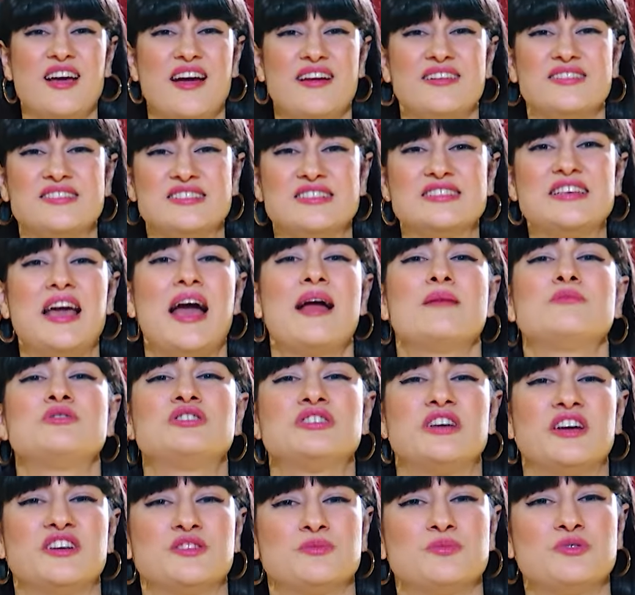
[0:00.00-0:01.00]
kendisi
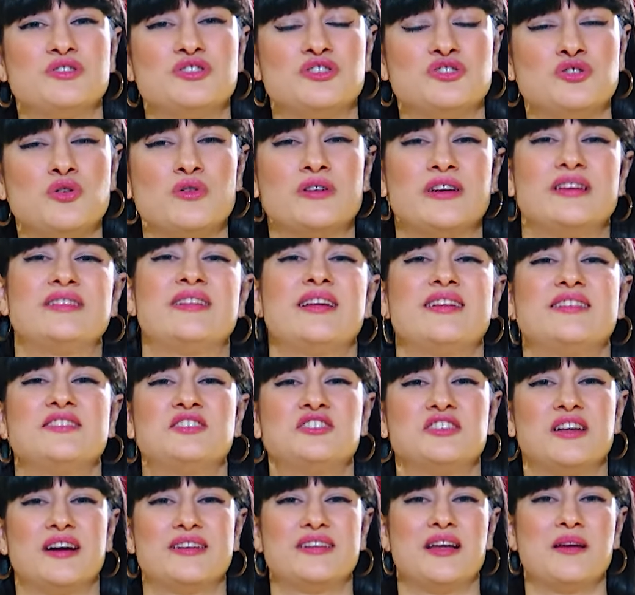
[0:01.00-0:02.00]
gelmiş geçmiş çok iyi
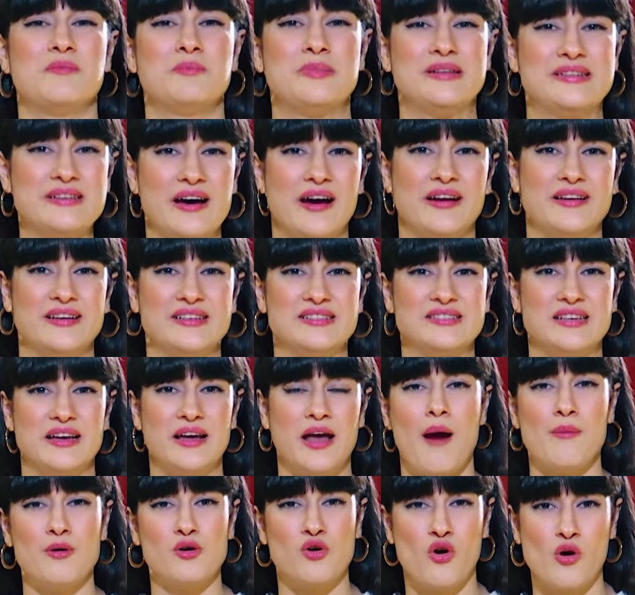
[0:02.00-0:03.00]
tenisçilerden bir tanesi.
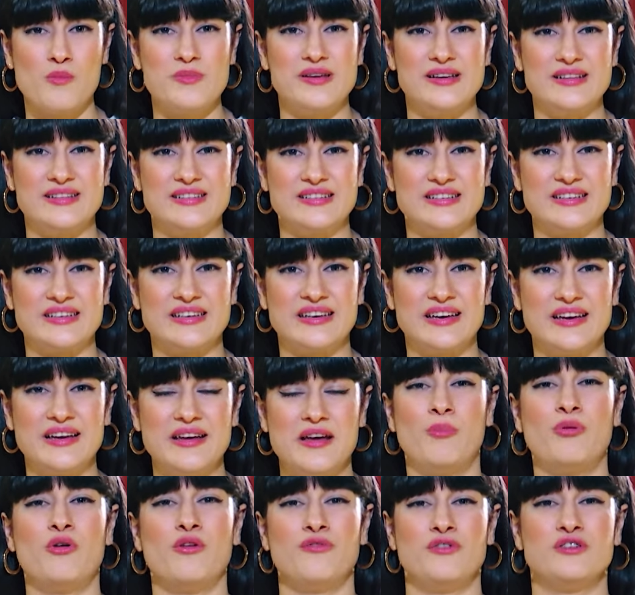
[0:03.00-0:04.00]
Ama komiktir ki
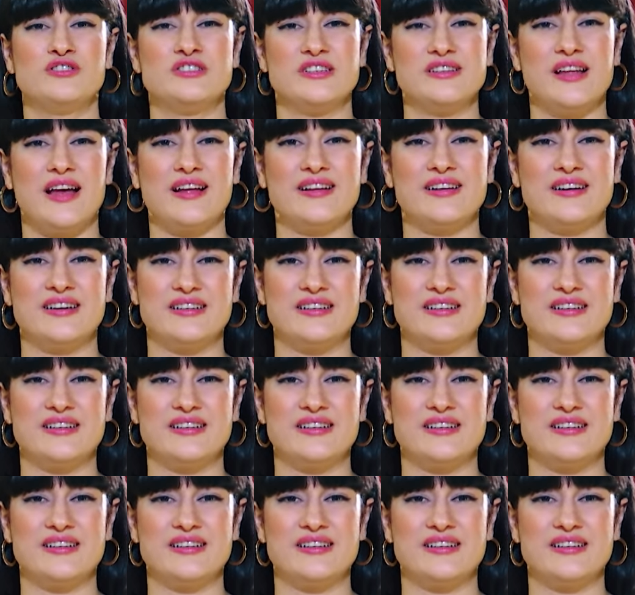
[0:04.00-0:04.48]
profesyonel